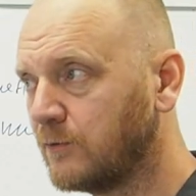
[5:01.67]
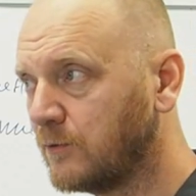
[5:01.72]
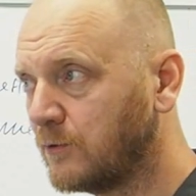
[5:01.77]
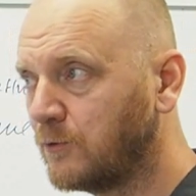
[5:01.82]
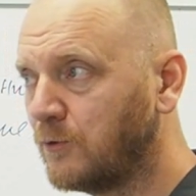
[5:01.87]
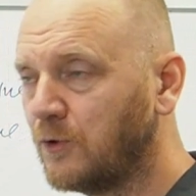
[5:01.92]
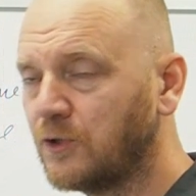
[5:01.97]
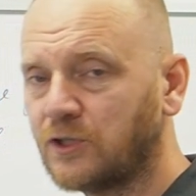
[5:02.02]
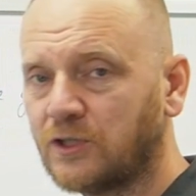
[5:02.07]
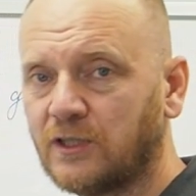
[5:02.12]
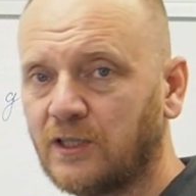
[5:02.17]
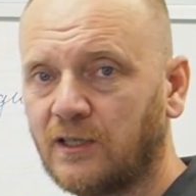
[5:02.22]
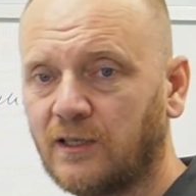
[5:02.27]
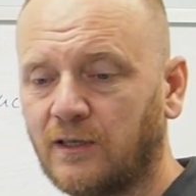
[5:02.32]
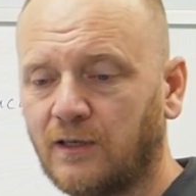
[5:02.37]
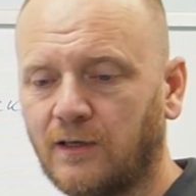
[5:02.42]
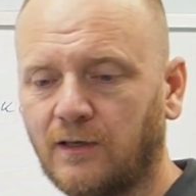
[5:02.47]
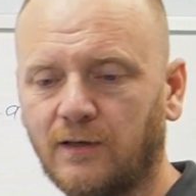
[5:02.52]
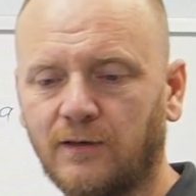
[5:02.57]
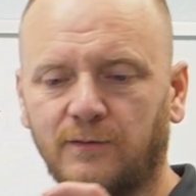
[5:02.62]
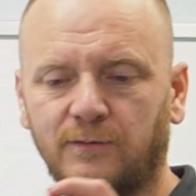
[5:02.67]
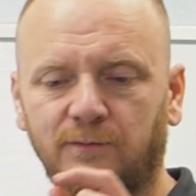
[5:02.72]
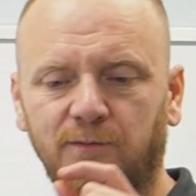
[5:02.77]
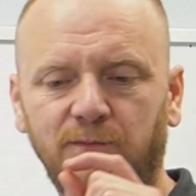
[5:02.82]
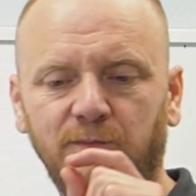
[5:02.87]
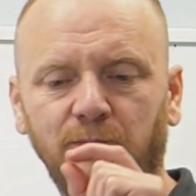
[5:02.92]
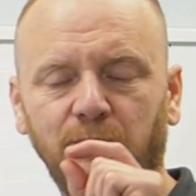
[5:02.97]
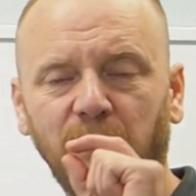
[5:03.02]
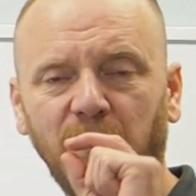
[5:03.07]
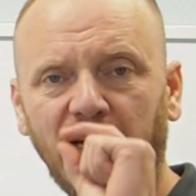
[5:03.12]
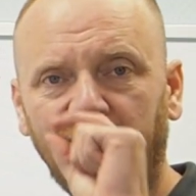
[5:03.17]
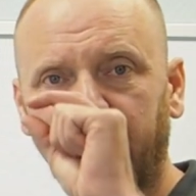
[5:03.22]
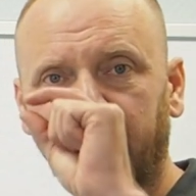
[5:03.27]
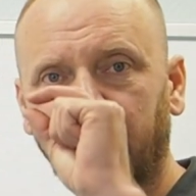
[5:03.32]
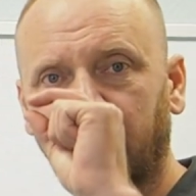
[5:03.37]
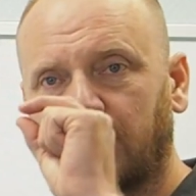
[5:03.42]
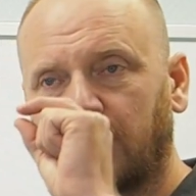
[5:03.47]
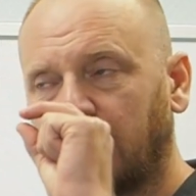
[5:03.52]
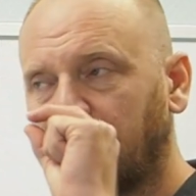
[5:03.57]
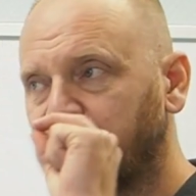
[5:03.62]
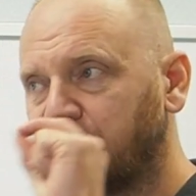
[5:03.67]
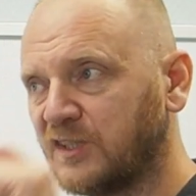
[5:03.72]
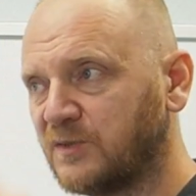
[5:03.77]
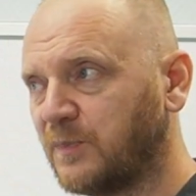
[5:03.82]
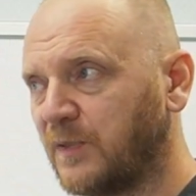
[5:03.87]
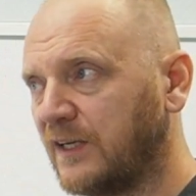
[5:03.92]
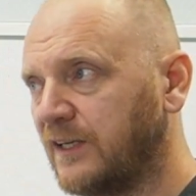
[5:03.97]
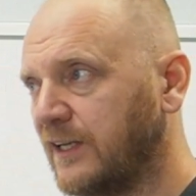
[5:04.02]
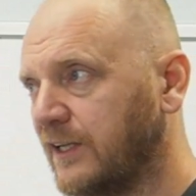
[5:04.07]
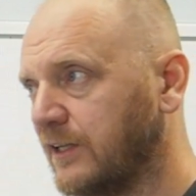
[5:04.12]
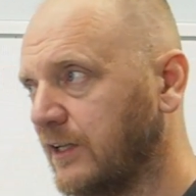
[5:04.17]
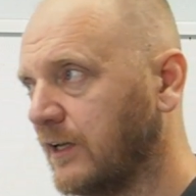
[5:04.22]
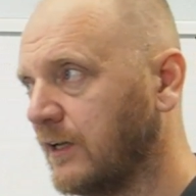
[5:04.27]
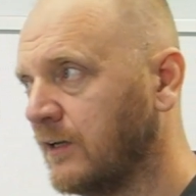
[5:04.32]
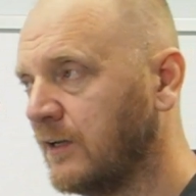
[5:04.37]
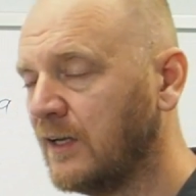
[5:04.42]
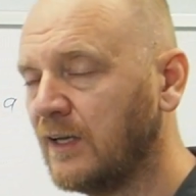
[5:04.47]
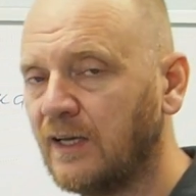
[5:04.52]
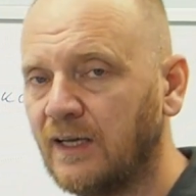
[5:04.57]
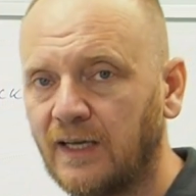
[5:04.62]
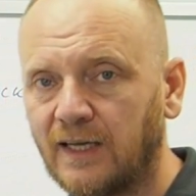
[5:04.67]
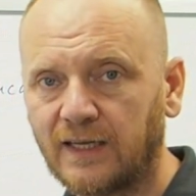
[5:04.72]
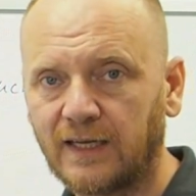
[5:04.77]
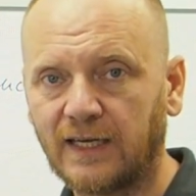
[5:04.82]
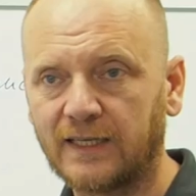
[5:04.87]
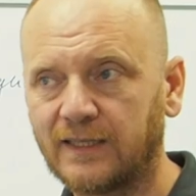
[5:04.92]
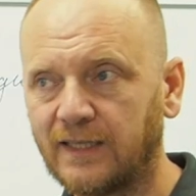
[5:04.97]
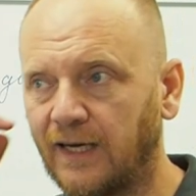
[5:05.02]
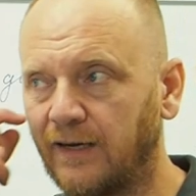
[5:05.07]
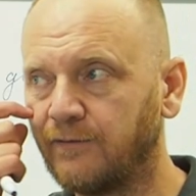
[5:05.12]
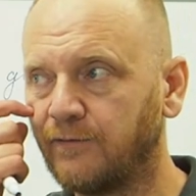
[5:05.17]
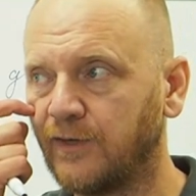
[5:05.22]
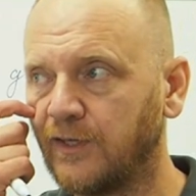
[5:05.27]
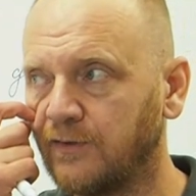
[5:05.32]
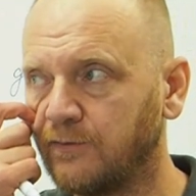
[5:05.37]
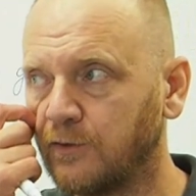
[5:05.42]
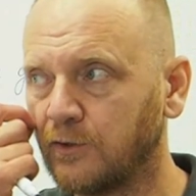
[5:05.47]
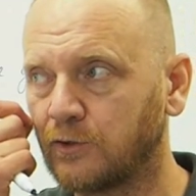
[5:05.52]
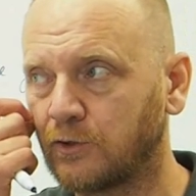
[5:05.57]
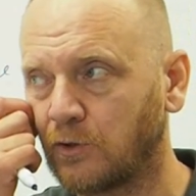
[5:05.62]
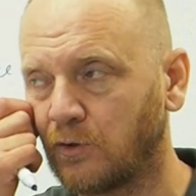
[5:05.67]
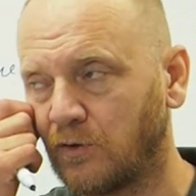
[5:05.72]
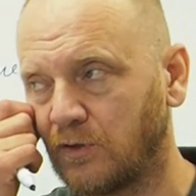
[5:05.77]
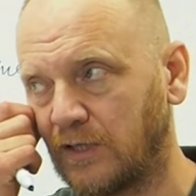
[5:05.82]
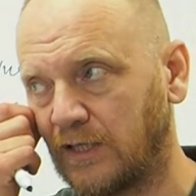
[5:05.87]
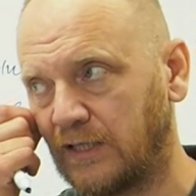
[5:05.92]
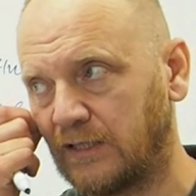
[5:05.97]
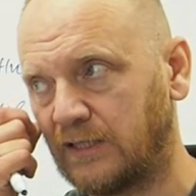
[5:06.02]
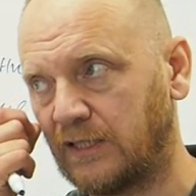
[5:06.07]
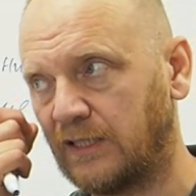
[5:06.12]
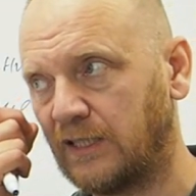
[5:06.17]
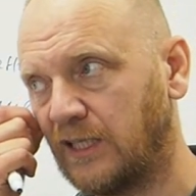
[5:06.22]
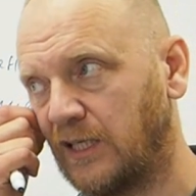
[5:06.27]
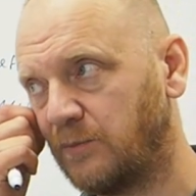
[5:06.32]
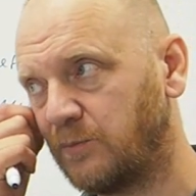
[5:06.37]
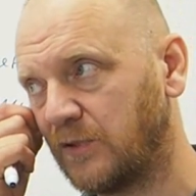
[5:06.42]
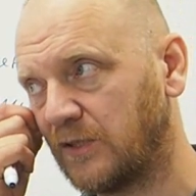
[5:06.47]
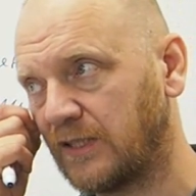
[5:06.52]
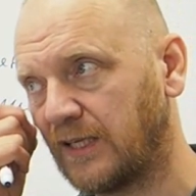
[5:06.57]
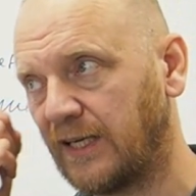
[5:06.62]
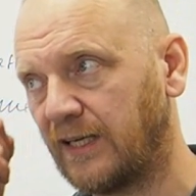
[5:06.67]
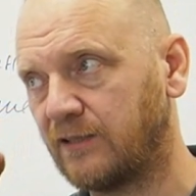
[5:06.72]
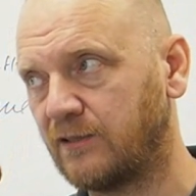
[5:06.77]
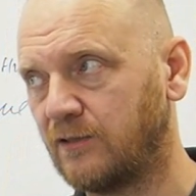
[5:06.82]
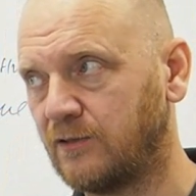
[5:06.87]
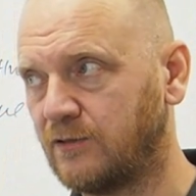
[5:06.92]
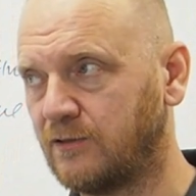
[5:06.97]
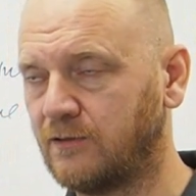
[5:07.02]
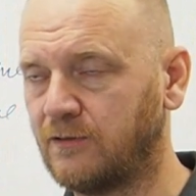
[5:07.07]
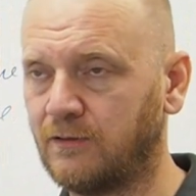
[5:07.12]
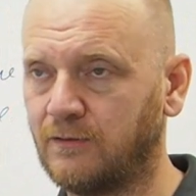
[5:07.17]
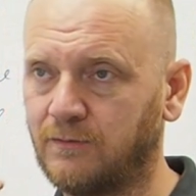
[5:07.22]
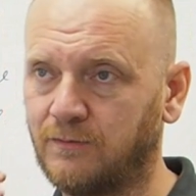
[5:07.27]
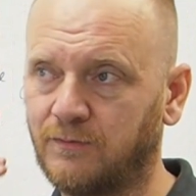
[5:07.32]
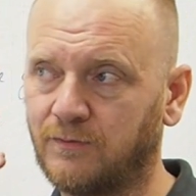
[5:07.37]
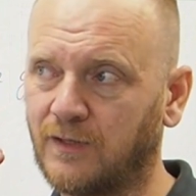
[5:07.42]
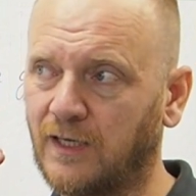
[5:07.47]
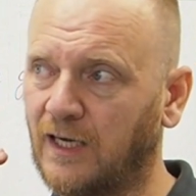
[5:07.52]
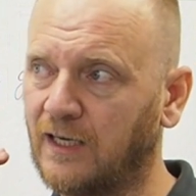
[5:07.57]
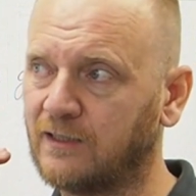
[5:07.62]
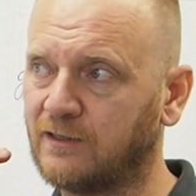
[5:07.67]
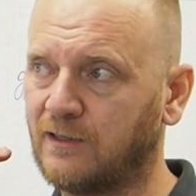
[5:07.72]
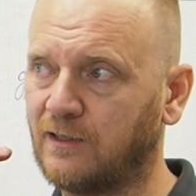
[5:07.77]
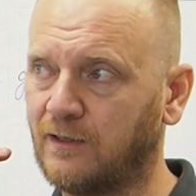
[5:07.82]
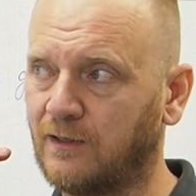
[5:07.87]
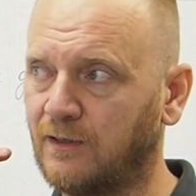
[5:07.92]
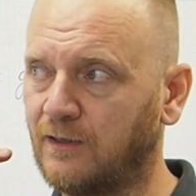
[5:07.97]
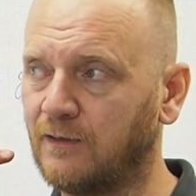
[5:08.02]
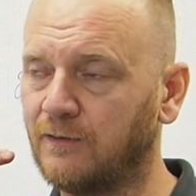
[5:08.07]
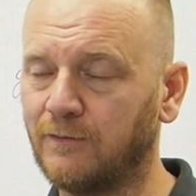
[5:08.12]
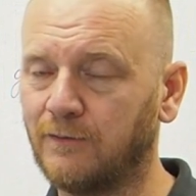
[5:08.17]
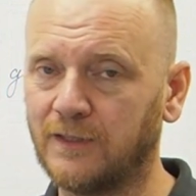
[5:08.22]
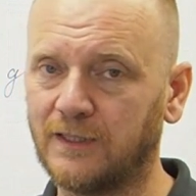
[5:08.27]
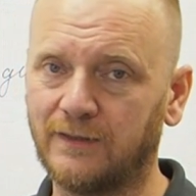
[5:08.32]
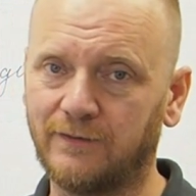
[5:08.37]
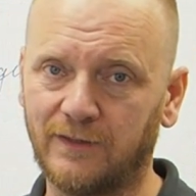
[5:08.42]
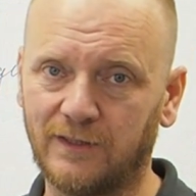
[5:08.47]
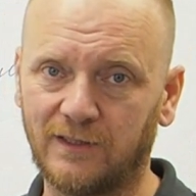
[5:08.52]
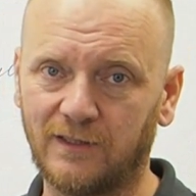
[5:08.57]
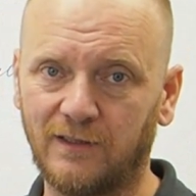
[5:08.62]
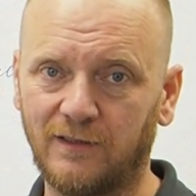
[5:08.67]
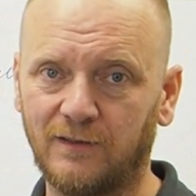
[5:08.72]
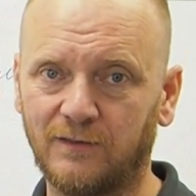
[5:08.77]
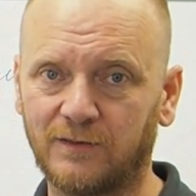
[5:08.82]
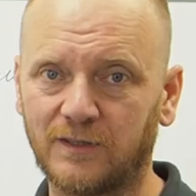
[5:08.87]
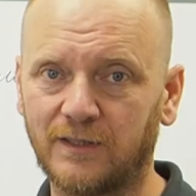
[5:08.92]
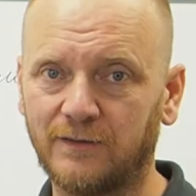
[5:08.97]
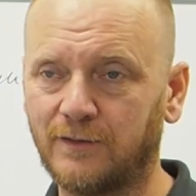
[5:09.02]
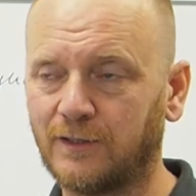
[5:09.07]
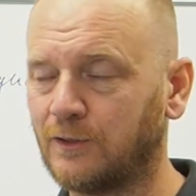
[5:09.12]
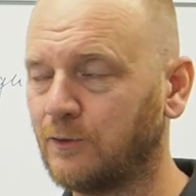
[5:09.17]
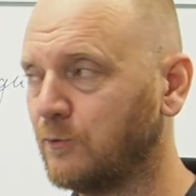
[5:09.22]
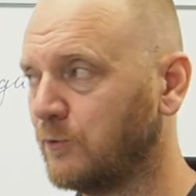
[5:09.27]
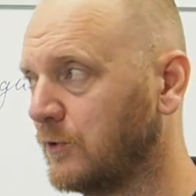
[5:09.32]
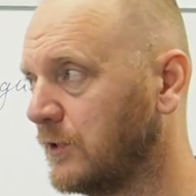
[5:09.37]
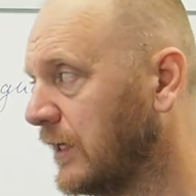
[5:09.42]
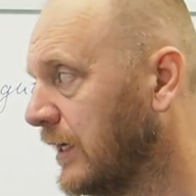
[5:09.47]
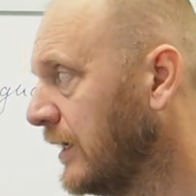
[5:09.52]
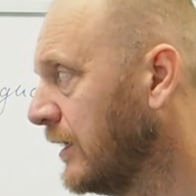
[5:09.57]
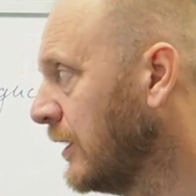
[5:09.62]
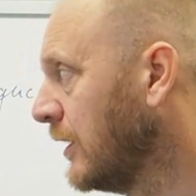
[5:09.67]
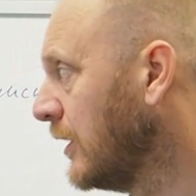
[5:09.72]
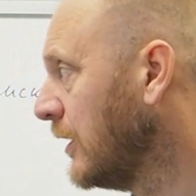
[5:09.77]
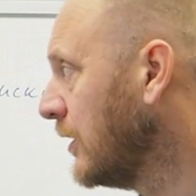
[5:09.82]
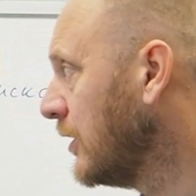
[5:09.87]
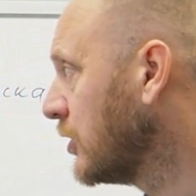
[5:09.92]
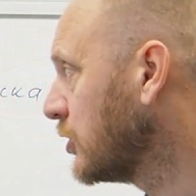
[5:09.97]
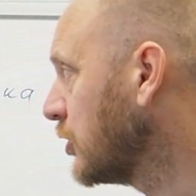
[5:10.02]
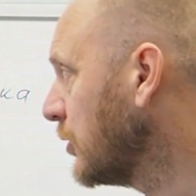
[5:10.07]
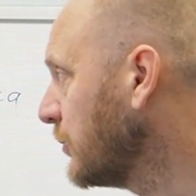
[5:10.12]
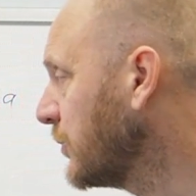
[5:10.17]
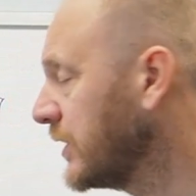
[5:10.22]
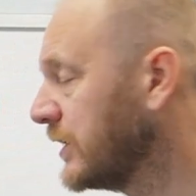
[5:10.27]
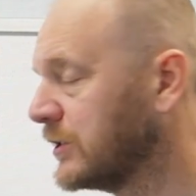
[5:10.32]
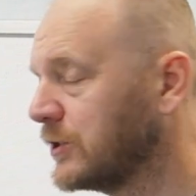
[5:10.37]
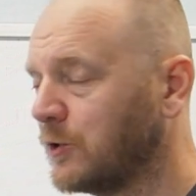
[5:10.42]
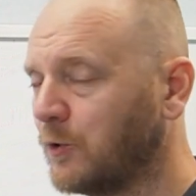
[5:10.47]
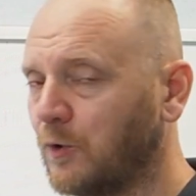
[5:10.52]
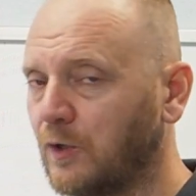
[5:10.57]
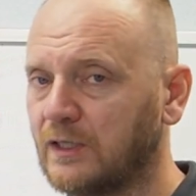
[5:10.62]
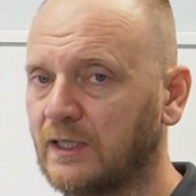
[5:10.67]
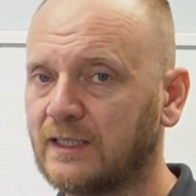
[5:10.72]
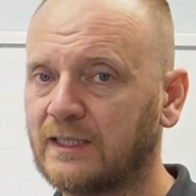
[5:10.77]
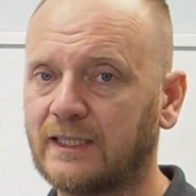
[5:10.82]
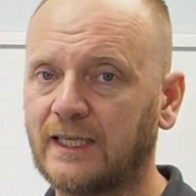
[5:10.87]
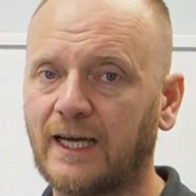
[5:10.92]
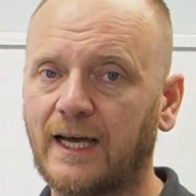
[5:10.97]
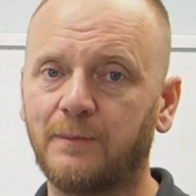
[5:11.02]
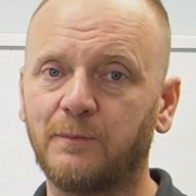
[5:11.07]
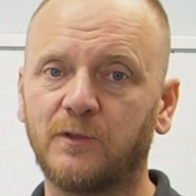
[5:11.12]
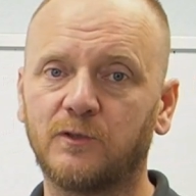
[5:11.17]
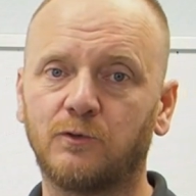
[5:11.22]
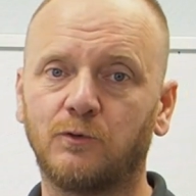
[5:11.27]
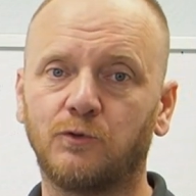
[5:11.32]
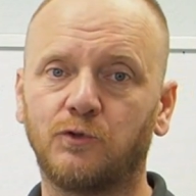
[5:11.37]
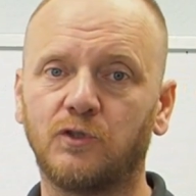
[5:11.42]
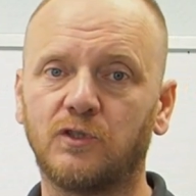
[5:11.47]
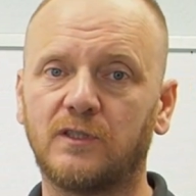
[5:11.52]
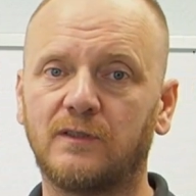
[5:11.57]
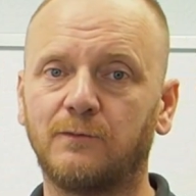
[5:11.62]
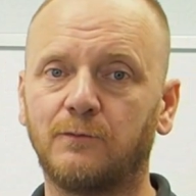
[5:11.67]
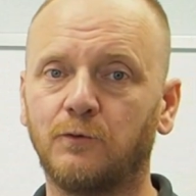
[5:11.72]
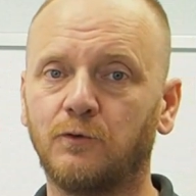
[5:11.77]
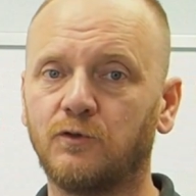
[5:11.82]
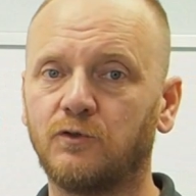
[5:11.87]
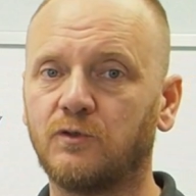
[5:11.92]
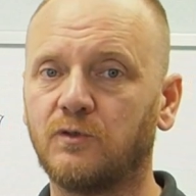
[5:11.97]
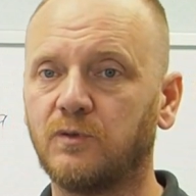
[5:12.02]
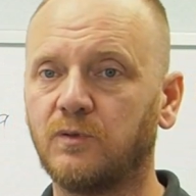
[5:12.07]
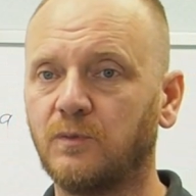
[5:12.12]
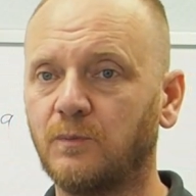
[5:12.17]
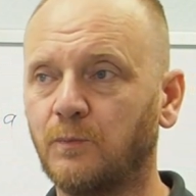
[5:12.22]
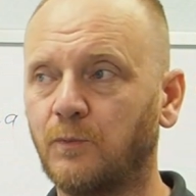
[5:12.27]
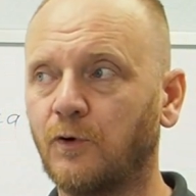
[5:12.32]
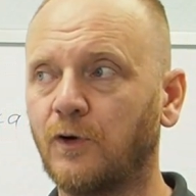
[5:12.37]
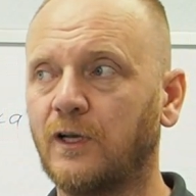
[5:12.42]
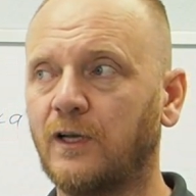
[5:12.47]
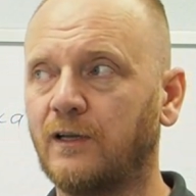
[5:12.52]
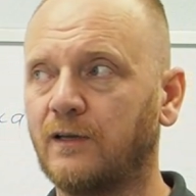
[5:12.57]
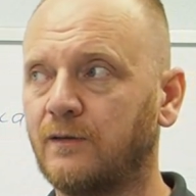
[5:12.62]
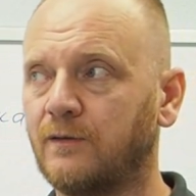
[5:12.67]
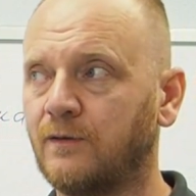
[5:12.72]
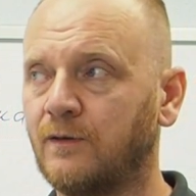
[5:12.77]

Кожное маленькое воспаление. Когда вы его трогаете или пытаетесь как-то выдавить или сковырнуть, да, что происходит? Там существует боль.